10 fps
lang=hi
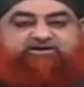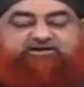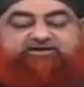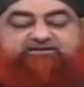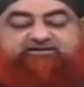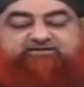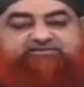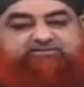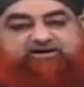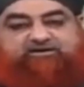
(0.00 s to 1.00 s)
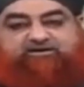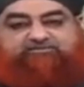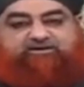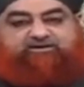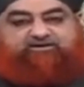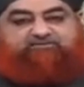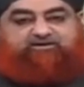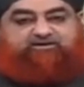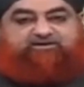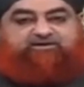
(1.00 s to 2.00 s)
लेकिन दिमाग आपका काम
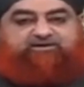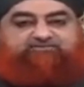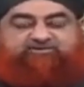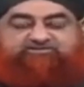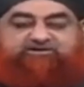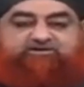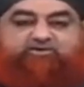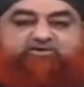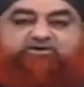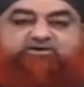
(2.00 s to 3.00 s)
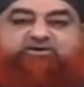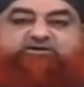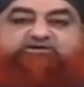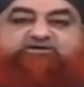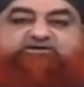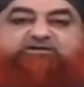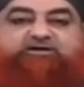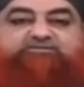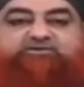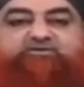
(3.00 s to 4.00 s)
कर रहा है आप माशाल्लाह कॉल कर रहे हैं देखें ना
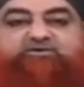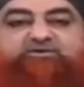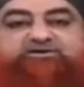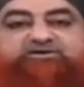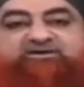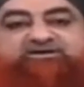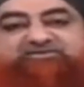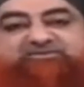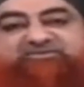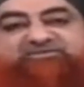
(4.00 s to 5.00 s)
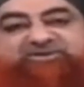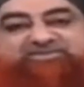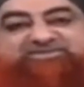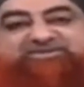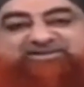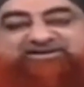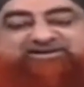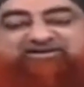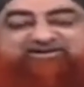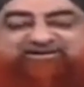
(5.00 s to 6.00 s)
आपने कॉल की ही सब कुछ आपका दिमाग
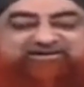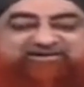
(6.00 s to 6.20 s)
काम ना कर